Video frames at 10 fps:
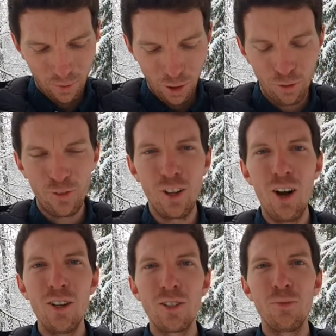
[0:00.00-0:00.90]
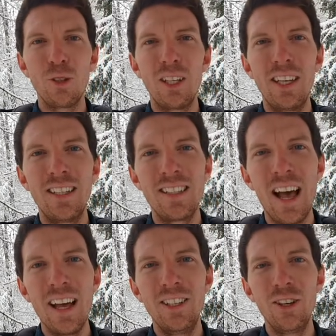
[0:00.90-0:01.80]
auf das, was der
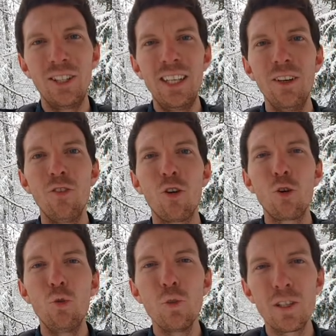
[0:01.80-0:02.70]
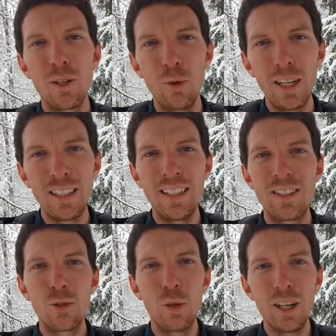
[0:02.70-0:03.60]
Jesaja hier vorausschaut, die
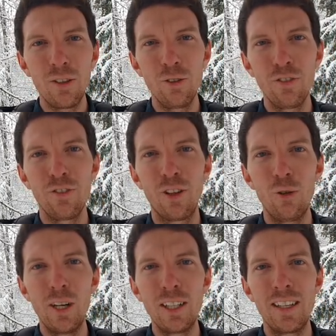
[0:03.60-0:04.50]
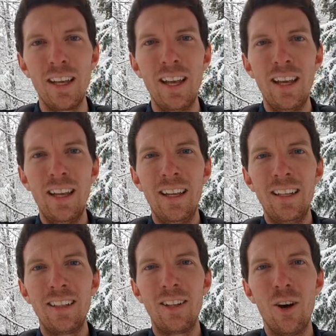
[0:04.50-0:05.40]
Zukunft schaut,
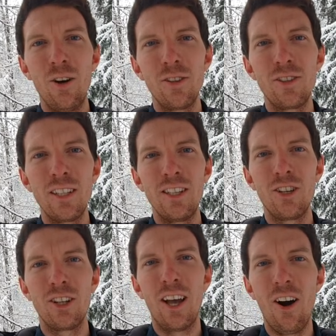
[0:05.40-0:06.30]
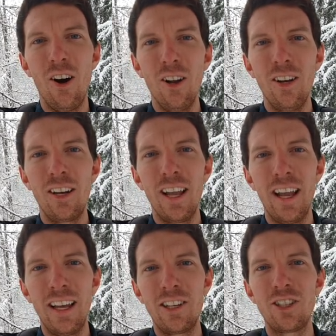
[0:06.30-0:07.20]
das ist an der
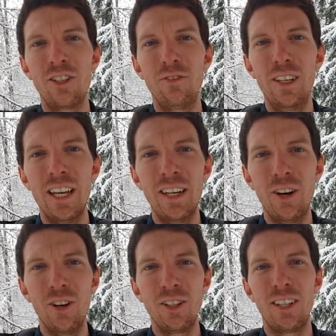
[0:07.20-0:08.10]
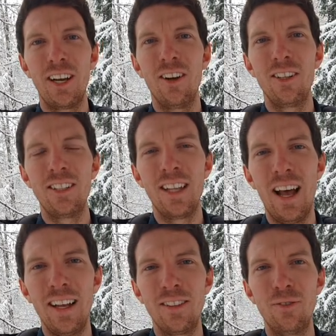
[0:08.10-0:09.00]
allerersten Weihnacht
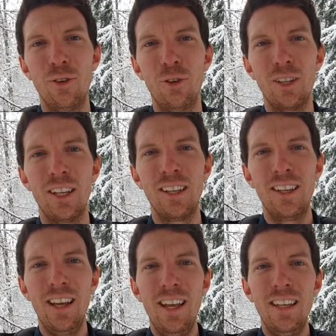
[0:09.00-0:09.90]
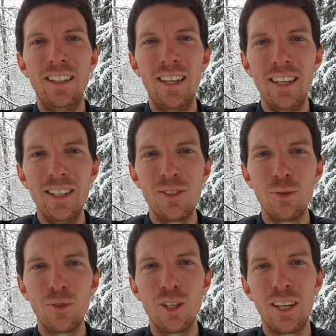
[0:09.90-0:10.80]
Realität geworden.
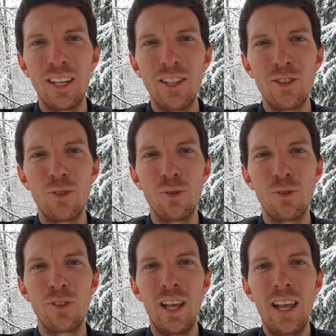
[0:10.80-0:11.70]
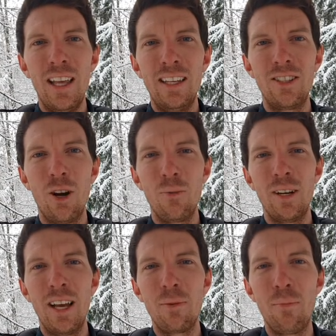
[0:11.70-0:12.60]
Jesus Christus ist an einem
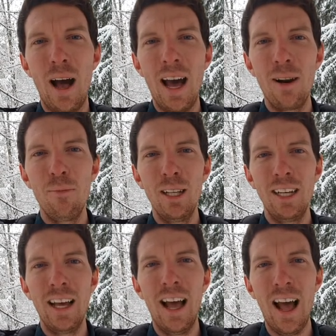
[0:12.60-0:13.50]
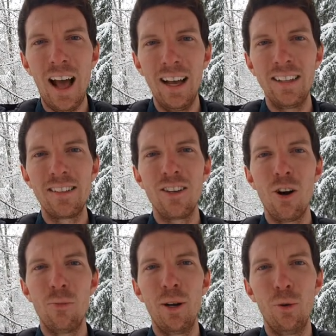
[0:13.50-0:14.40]
erbärmlichen,
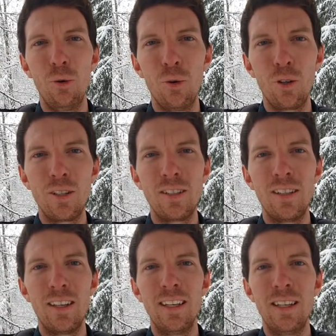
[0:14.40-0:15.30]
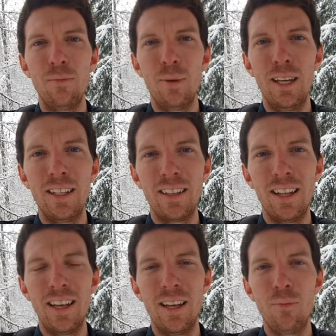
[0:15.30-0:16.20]
einsamen Ort in
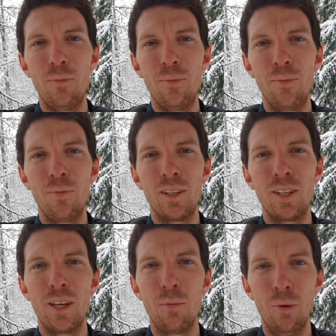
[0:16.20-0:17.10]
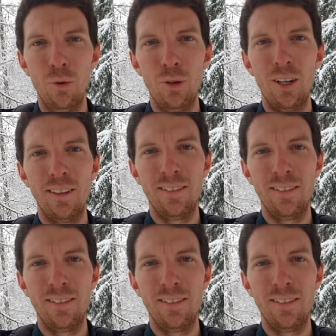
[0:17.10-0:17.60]
Bethlehem geboren.